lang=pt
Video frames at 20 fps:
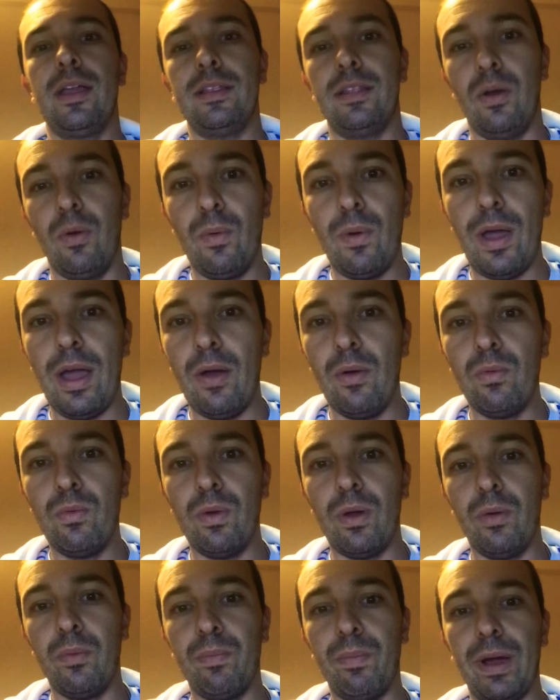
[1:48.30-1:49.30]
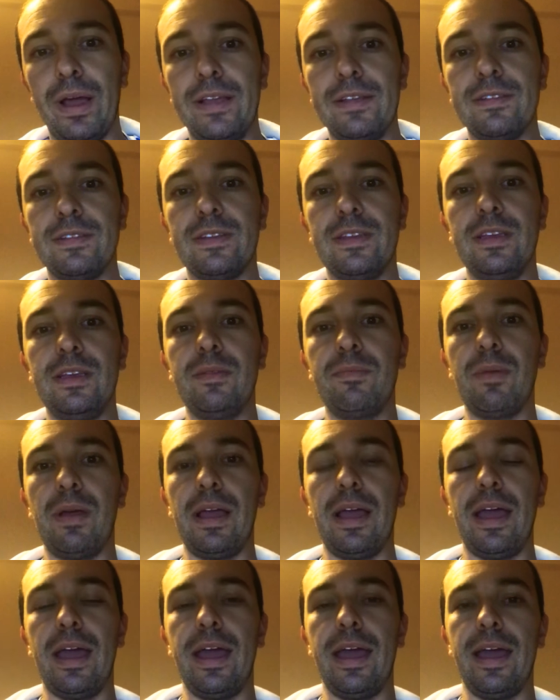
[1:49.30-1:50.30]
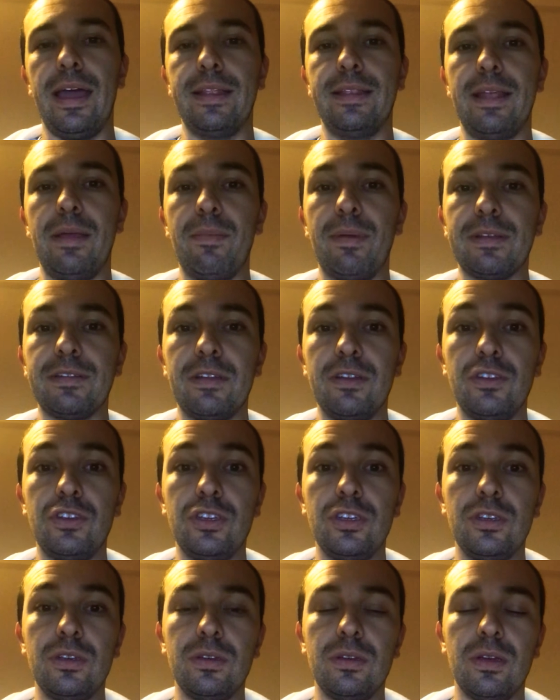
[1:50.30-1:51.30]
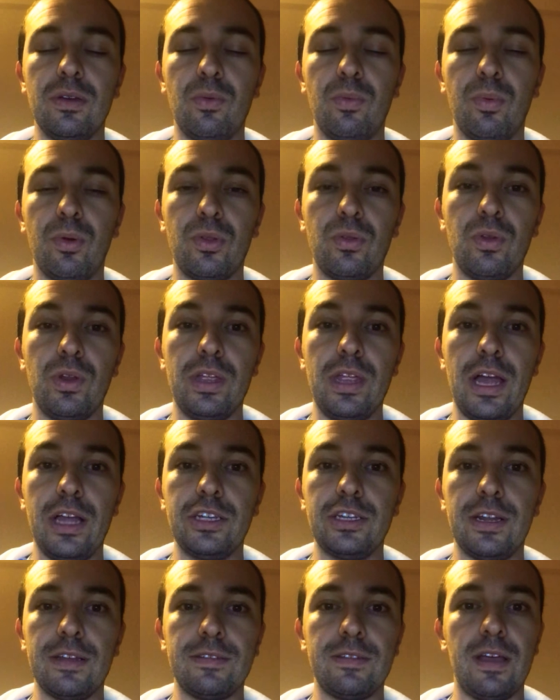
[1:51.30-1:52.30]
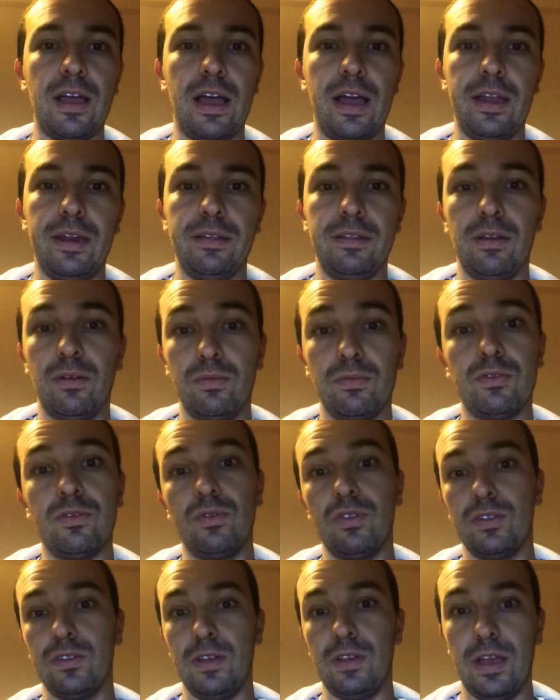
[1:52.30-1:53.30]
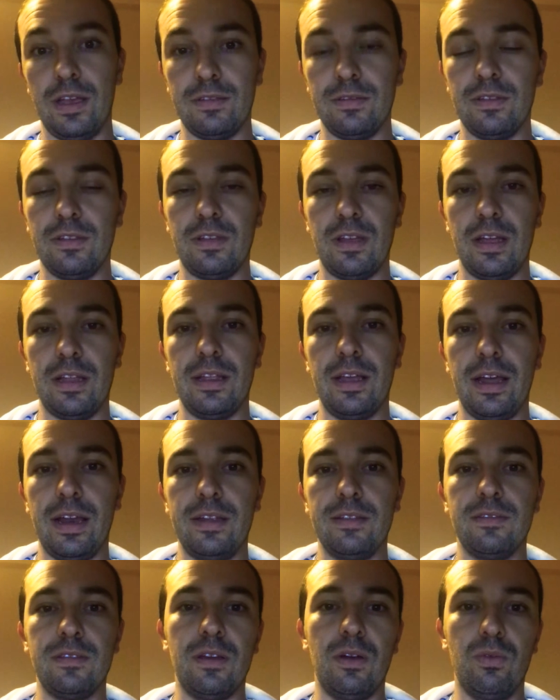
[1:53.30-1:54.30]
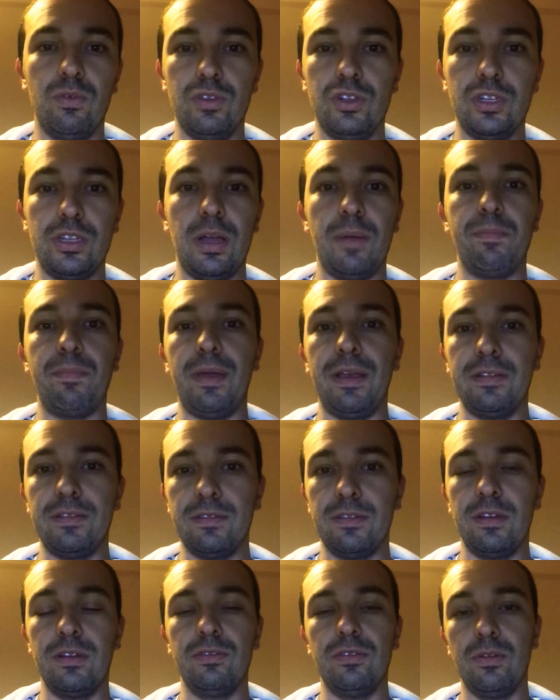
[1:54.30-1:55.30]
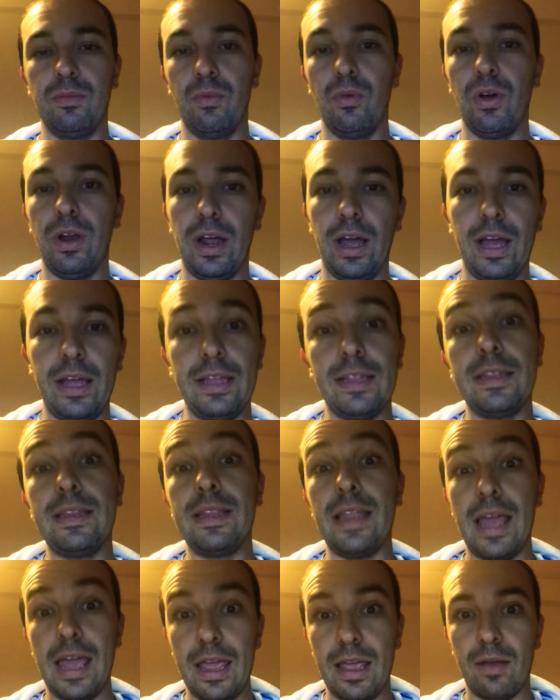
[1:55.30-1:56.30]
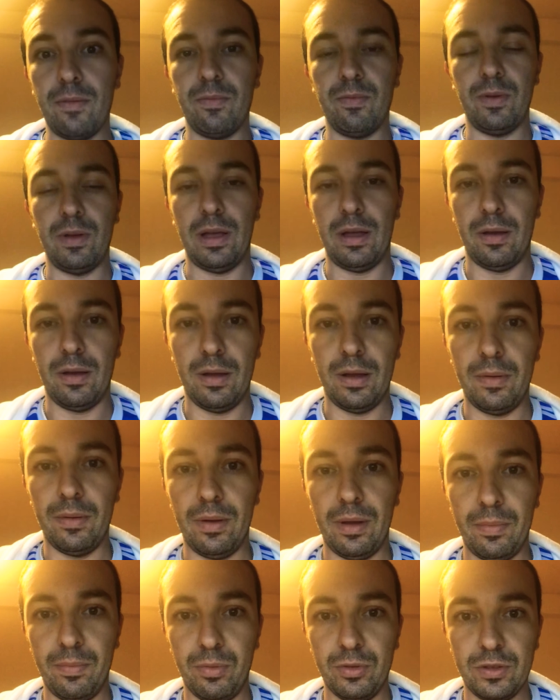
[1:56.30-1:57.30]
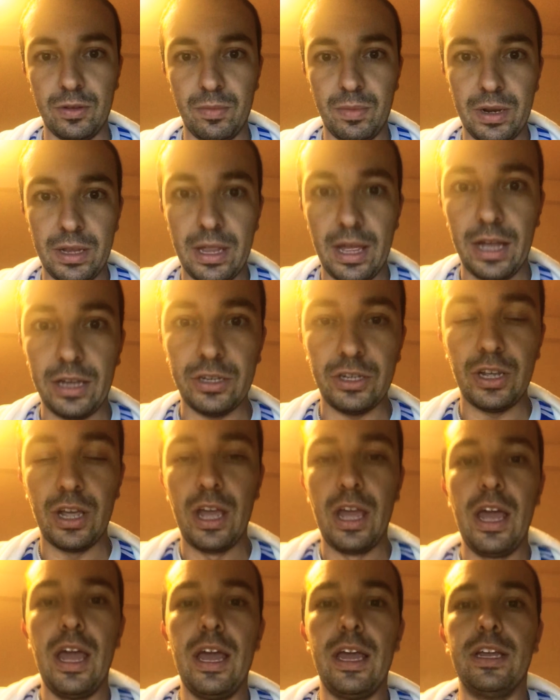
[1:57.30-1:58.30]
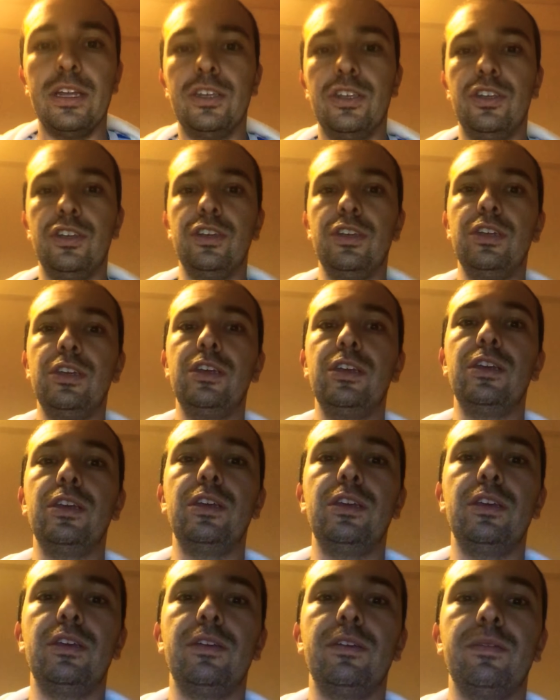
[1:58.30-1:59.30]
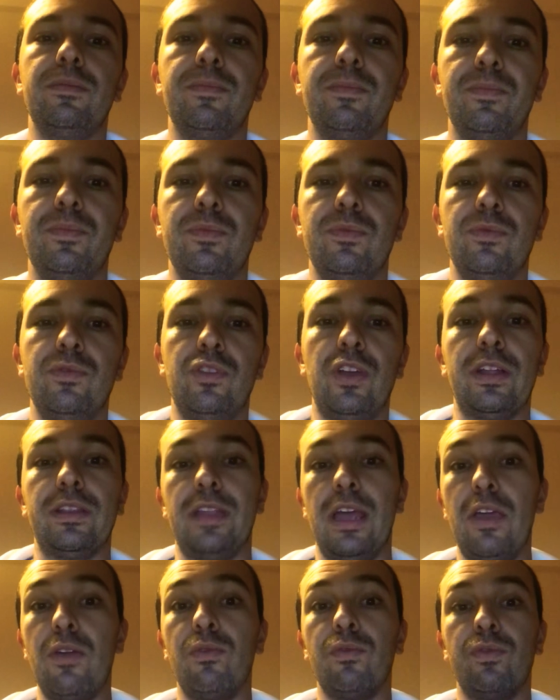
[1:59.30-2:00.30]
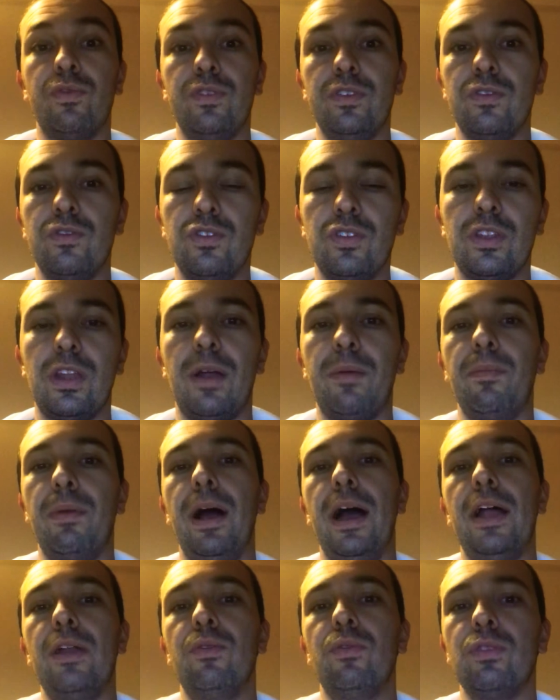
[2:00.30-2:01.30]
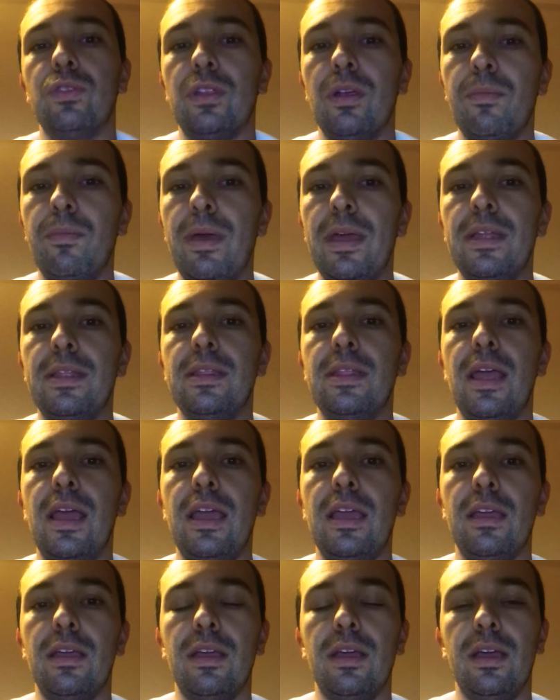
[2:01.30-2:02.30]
Então é um, é um país que é, tem bastante oportunidade nessa área. Então, se você às vezes é da área de saúde está pensando em morar e tem a, a, a, possibilidade de já tem um visto de trabalho ou também tem